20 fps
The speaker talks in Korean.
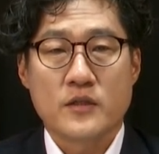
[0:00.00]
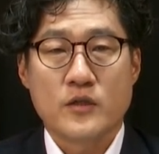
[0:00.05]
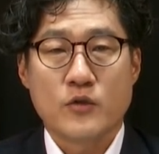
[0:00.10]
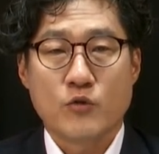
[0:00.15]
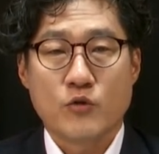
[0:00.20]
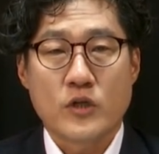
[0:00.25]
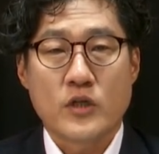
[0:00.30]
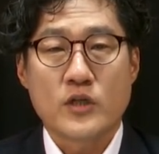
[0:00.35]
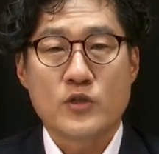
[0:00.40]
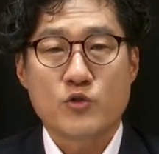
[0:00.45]

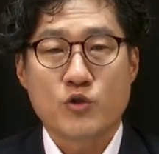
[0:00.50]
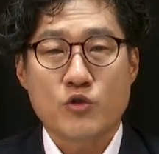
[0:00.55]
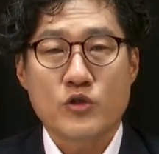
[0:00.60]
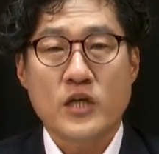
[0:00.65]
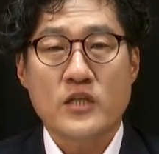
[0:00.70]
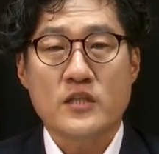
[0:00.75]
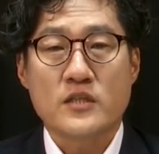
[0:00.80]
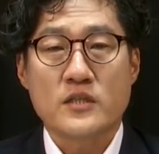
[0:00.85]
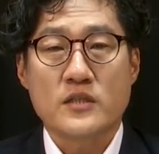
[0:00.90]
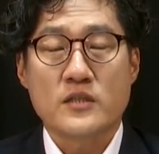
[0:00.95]
우리는 또
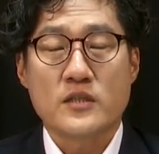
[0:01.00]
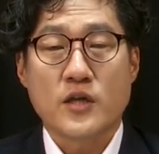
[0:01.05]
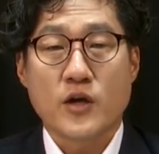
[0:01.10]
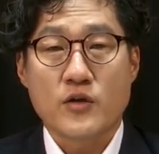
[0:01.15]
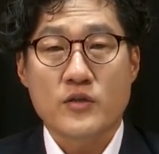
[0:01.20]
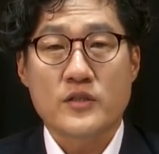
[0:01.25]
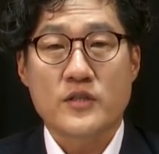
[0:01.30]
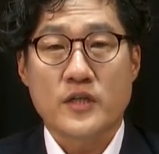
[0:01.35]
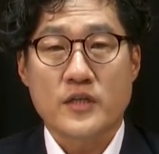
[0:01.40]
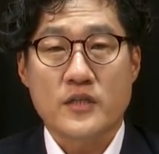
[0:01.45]
다른
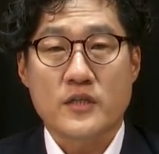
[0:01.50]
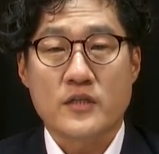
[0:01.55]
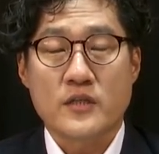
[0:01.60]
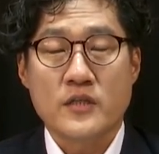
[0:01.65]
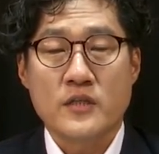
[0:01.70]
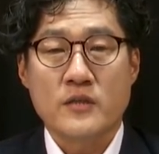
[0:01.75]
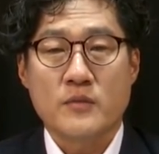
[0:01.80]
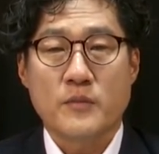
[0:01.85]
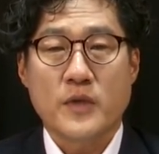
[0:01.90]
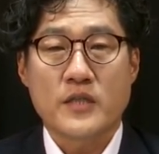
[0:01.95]
역사를
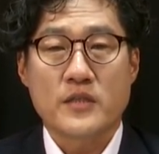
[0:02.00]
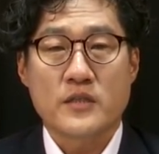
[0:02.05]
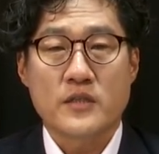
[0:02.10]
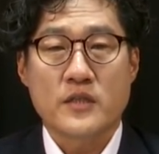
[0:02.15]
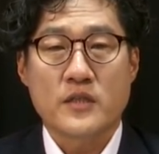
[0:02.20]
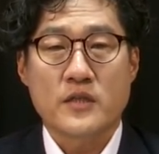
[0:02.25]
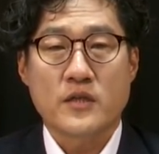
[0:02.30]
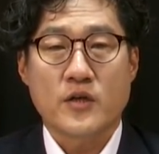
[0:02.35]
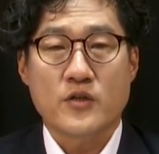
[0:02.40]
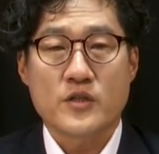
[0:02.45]

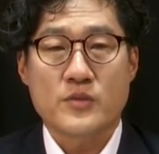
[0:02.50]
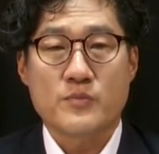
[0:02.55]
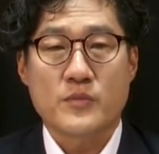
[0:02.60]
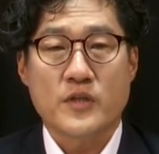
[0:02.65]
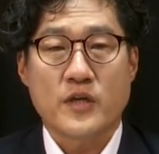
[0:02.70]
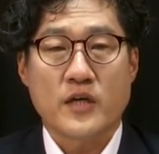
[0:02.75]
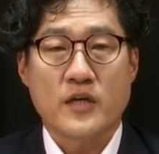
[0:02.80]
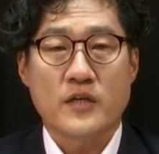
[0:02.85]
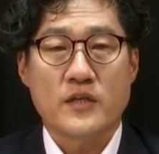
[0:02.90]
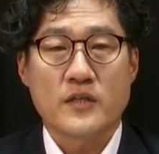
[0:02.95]
만들
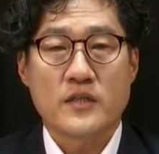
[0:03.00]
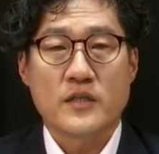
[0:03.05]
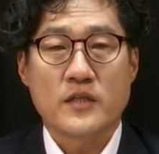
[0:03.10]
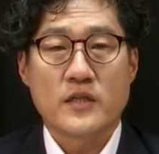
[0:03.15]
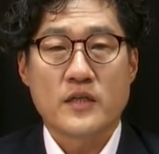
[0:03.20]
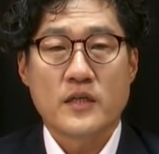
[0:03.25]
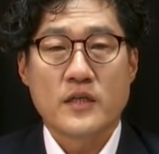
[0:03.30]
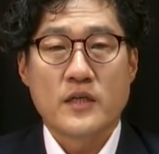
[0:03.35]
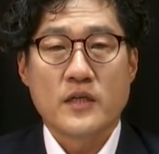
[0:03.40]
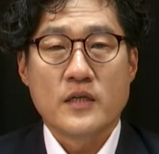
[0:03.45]
것입니다.
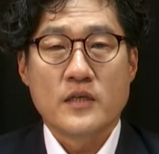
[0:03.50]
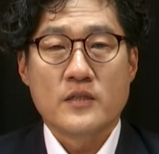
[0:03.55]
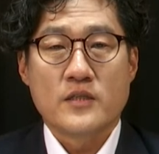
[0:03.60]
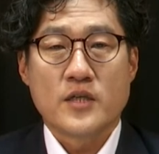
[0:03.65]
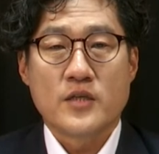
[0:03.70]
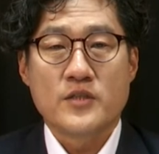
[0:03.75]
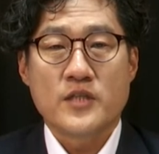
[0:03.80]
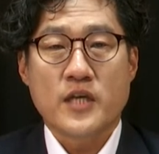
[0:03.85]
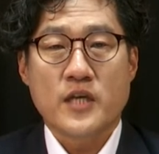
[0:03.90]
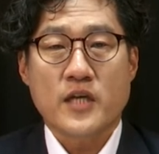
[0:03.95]

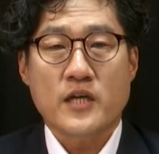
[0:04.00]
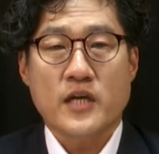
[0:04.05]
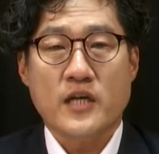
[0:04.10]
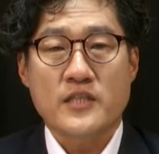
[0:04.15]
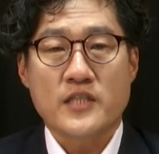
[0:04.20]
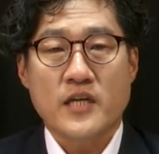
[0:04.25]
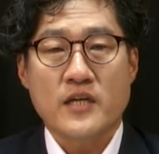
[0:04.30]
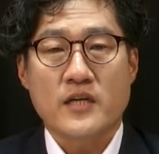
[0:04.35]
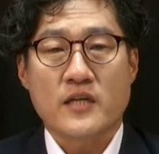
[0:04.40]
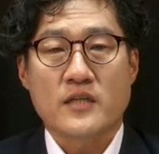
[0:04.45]
전 세계
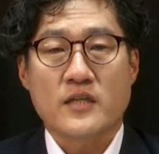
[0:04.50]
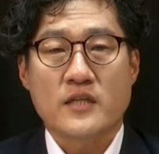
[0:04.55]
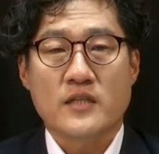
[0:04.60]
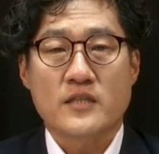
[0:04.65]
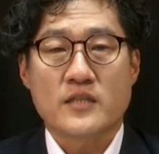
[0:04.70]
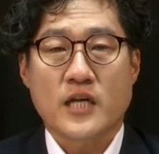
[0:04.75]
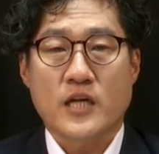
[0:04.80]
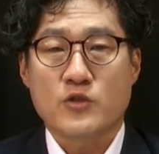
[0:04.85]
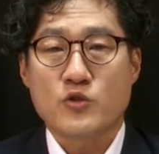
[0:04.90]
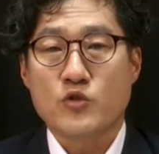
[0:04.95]
가장
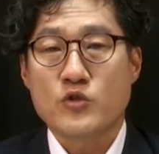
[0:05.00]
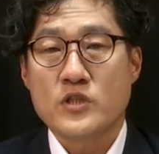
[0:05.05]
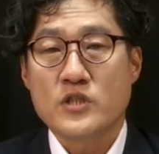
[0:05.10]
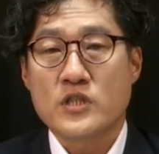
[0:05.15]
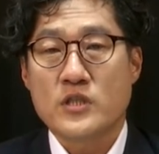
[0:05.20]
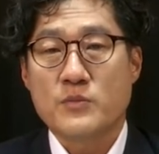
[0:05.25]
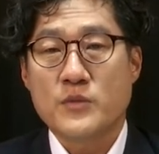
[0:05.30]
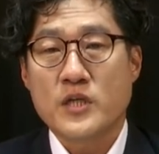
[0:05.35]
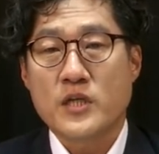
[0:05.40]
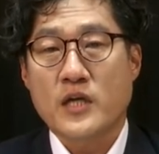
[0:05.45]

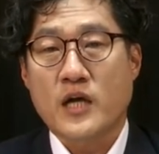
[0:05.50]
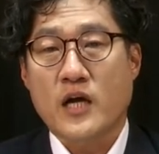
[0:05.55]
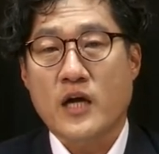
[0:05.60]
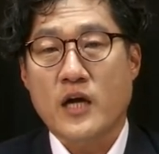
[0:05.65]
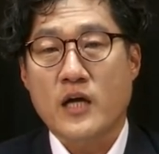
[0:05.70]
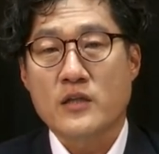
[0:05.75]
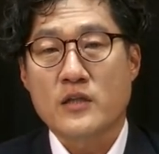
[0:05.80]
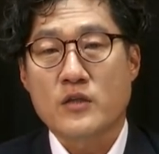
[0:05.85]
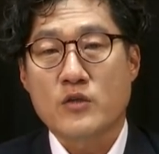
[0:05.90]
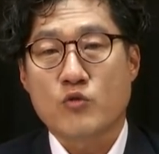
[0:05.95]
자존심이
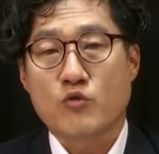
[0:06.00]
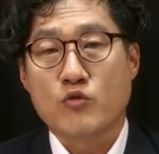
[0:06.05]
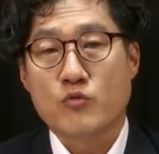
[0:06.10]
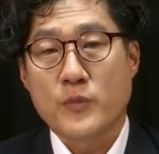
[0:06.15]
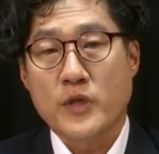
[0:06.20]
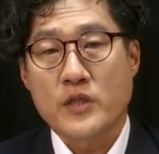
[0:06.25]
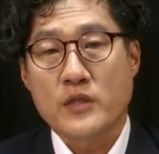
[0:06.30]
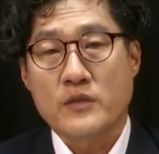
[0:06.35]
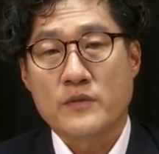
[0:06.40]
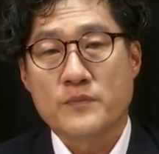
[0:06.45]
강한
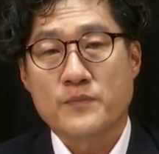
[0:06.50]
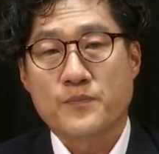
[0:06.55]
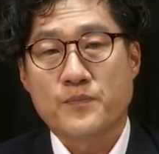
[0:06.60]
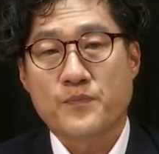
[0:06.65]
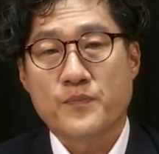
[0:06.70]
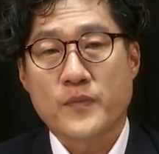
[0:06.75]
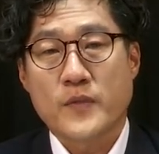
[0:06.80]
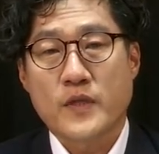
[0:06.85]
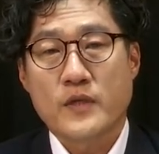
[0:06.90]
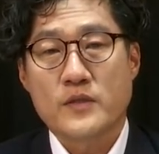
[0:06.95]
국민,
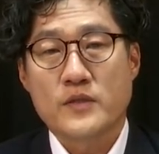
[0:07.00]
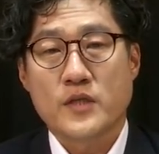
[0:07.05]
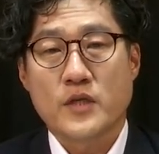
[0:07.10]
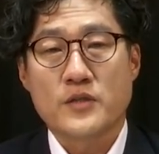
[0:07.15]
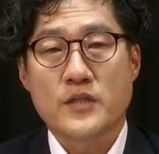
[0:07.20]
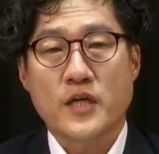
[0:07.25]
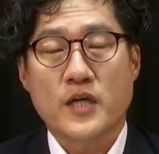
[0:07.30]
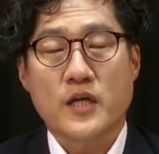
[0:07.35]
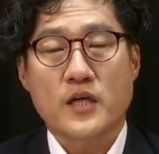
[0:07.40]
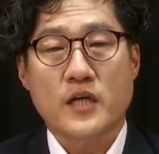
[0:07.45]
전
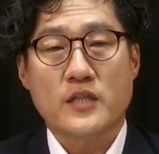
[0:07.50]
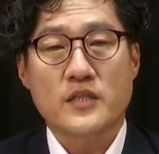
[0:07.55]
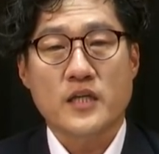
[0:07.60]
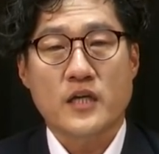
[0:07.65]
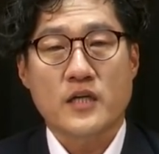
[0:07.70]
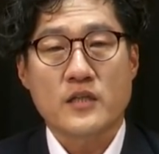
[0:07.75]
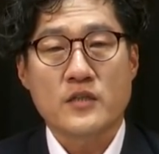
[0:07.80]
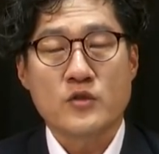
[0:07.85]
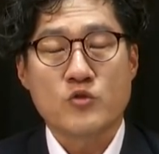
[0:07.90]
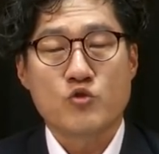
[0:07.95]
세계
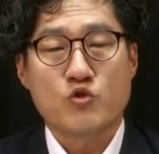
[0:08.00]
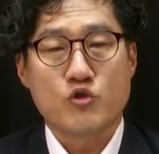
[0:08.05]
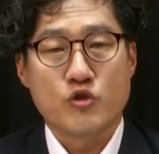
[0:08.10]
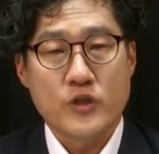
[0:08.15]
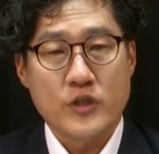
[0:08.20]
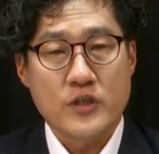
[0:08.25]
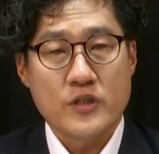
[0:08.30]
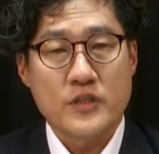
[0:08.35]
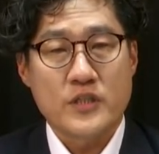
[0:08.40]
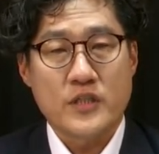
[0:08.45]
가장
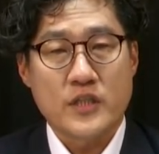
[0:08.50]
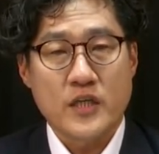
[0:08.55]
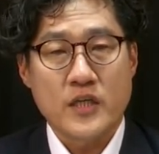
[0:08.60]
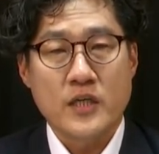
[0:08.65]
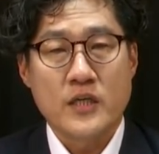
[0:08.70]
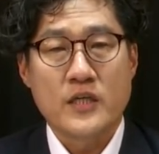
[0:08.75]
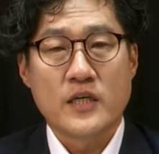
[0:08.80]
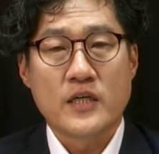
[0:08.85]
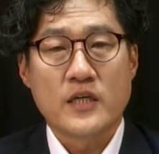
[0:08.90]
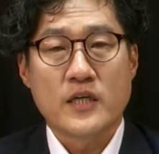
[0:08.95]

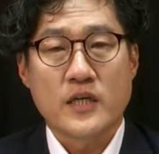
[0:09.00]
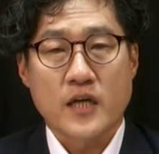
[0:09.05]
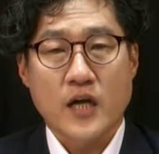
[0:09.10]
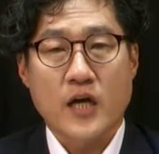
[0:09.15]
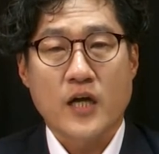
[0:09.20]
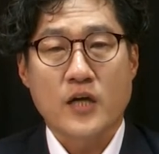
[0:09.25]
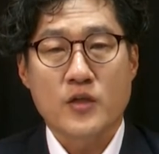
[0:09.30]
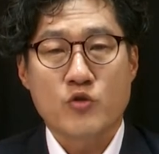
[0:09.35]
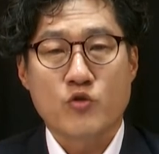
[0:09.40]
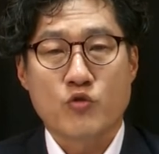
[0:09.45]
주인의식이
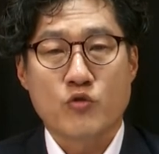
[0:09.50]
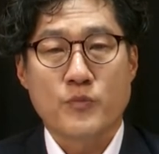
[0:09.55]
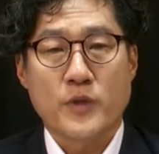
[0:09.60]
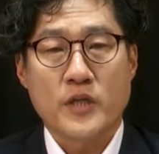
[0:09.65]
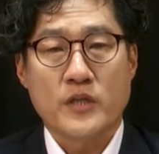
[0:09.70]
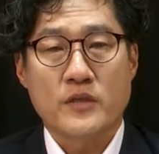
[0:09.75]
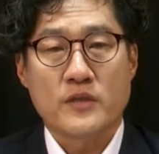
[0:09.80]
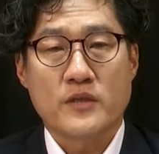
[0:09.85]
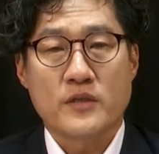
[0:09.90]
강한 국민,